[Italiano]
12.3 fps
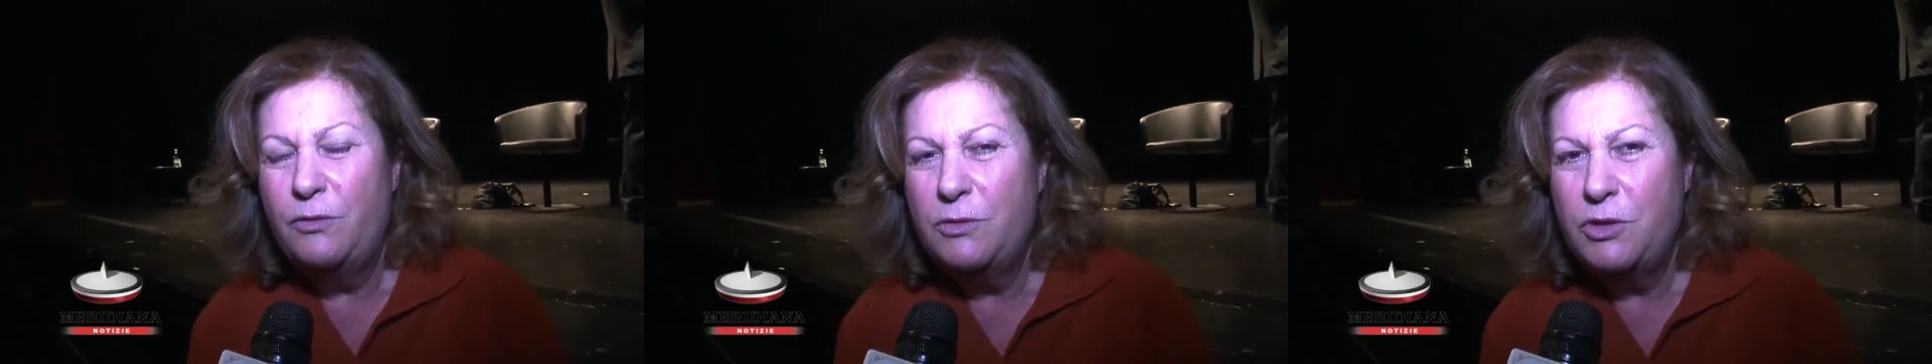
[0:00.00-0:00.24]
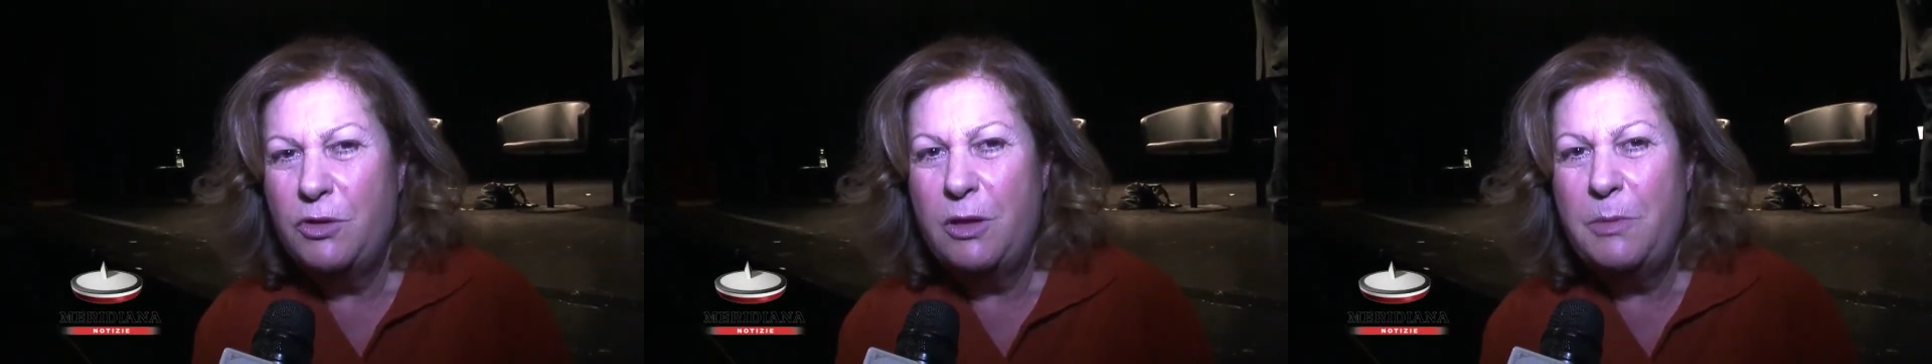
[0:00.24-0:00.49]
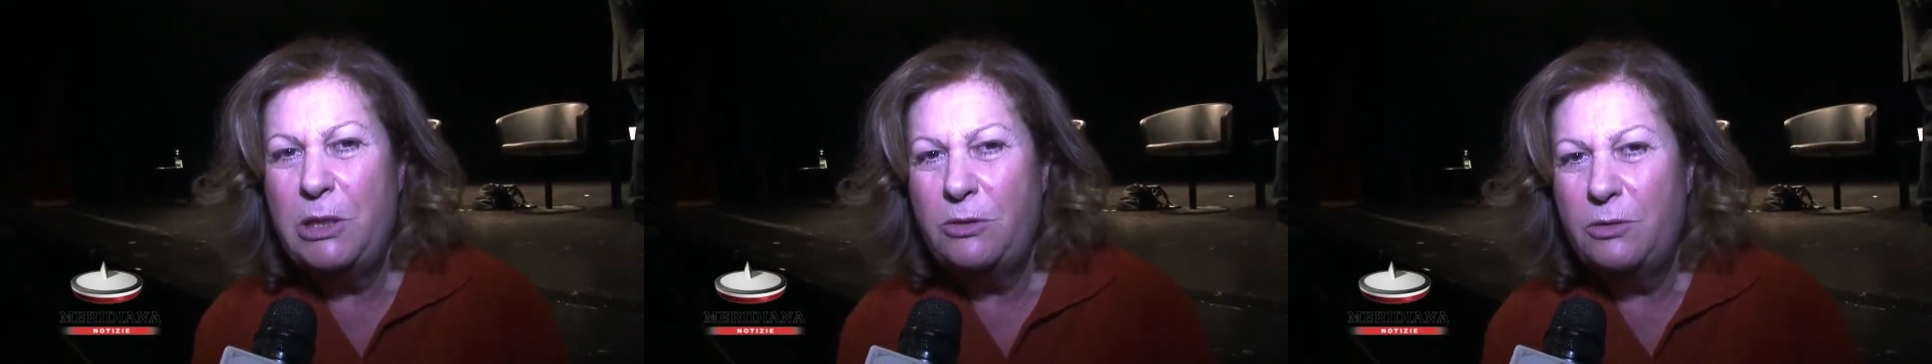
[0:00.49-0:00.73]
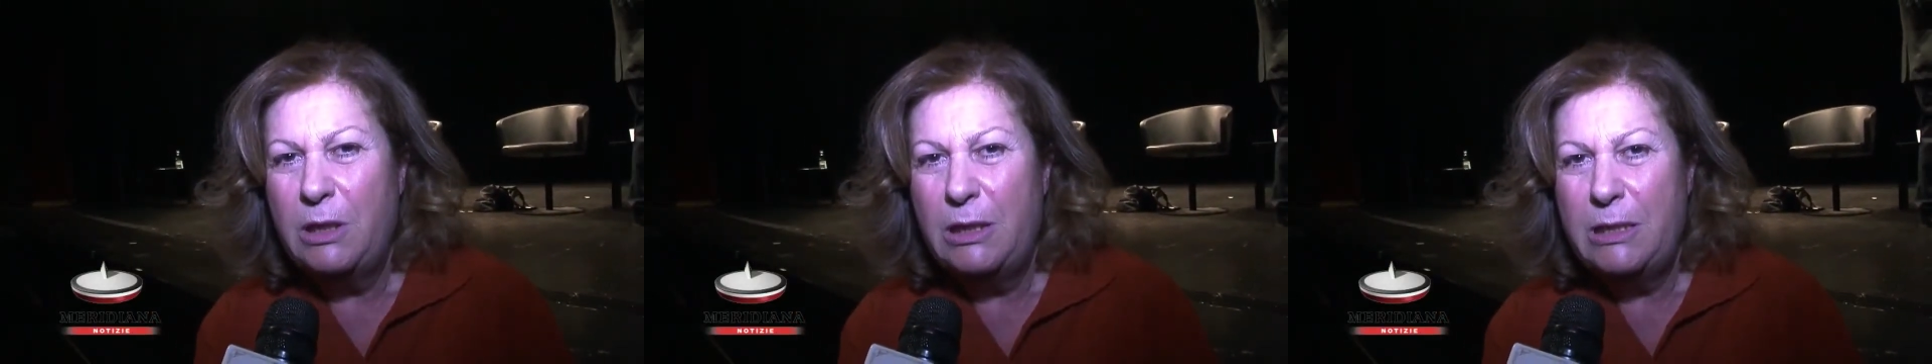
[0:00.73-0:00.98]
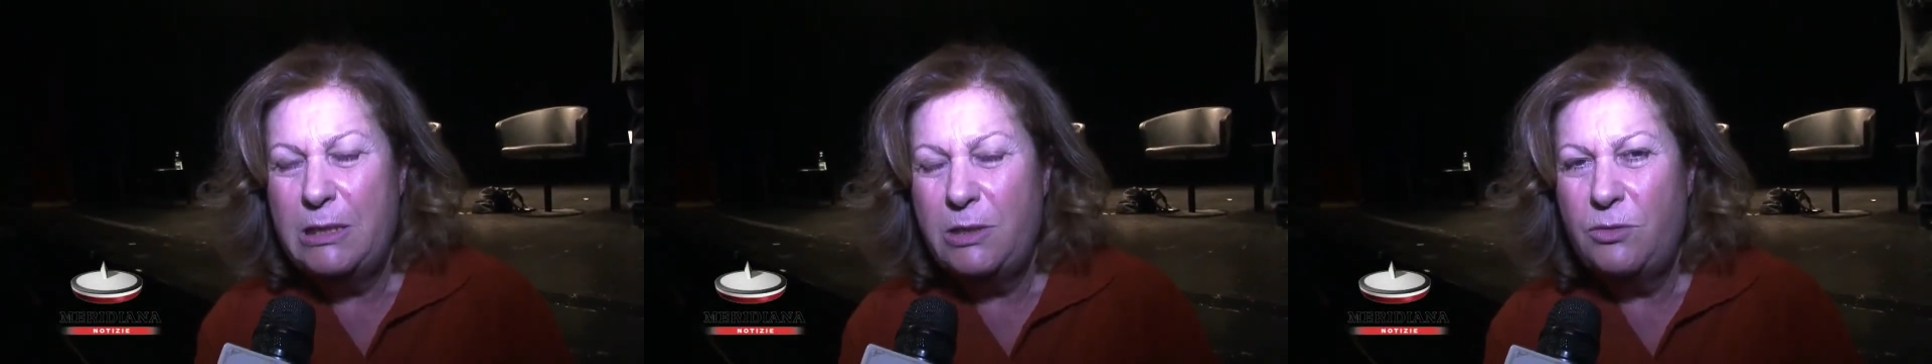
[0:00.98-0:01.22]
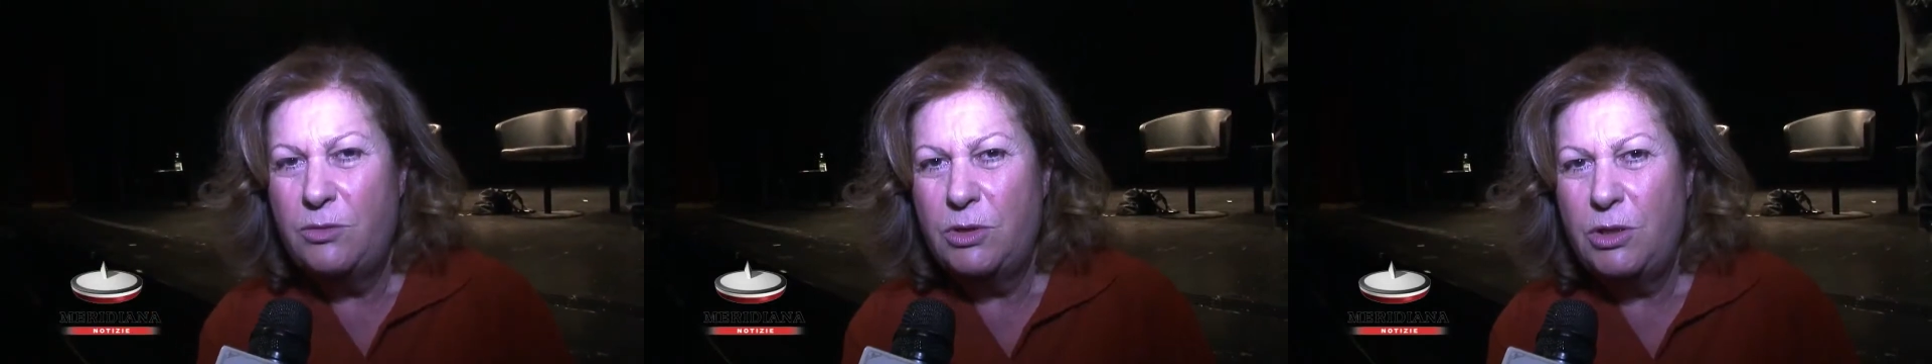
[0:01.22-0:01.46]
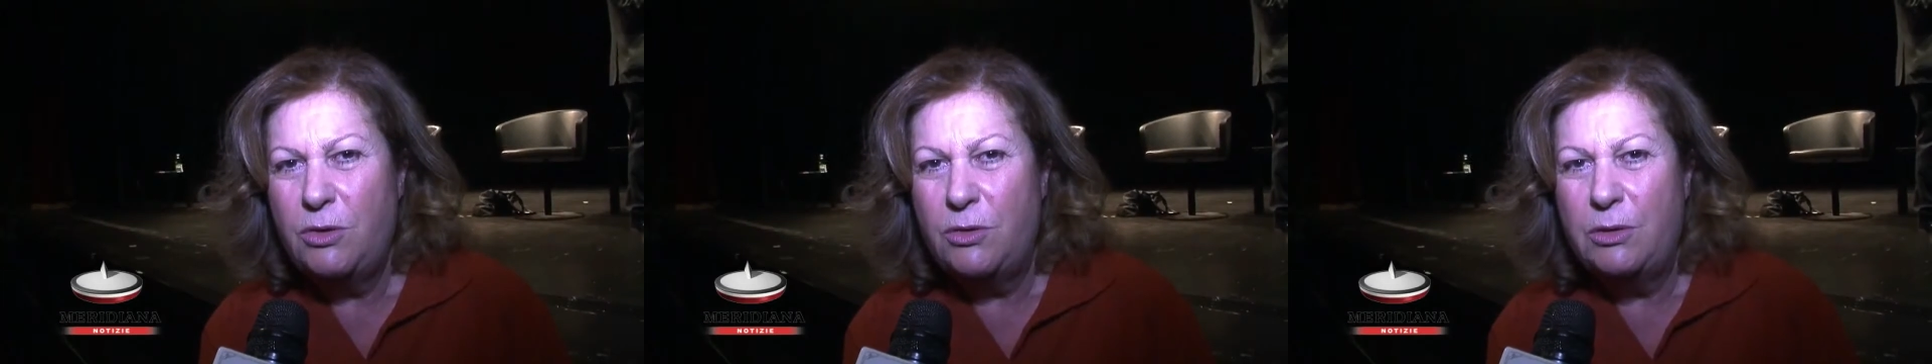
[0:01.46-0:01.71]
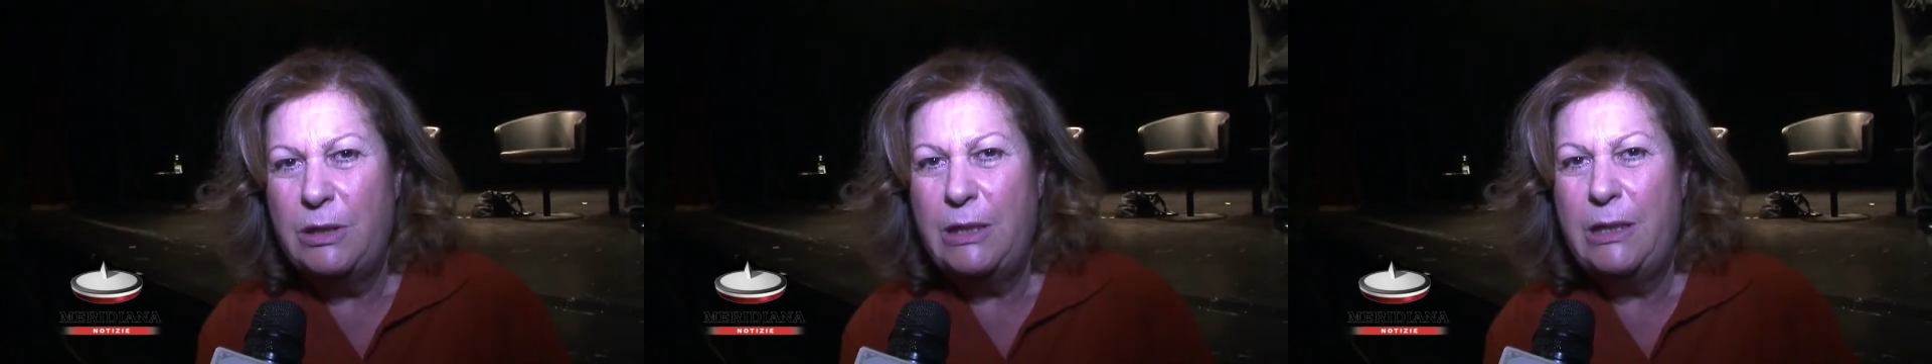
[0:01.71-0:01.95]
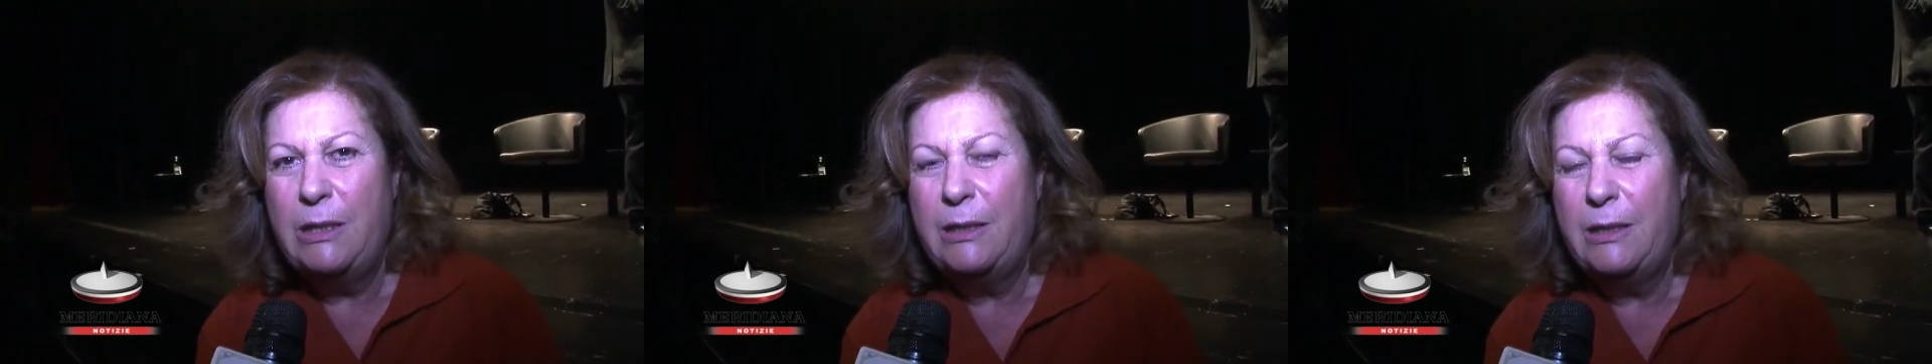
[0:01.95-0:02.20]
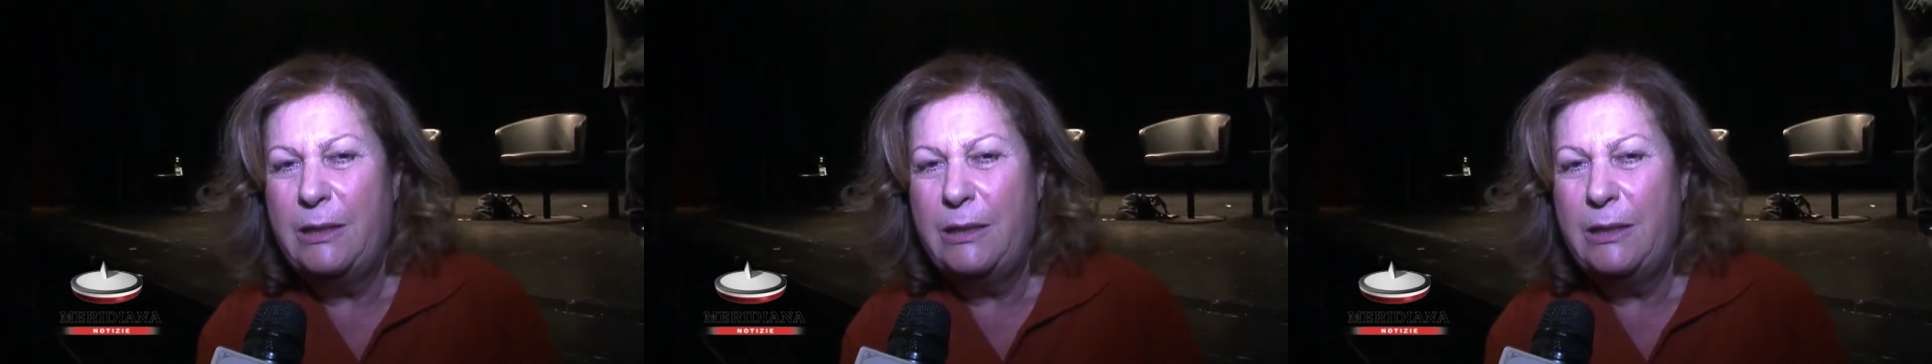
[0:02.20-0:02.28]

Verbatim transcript: funzionamento delle istituzioni.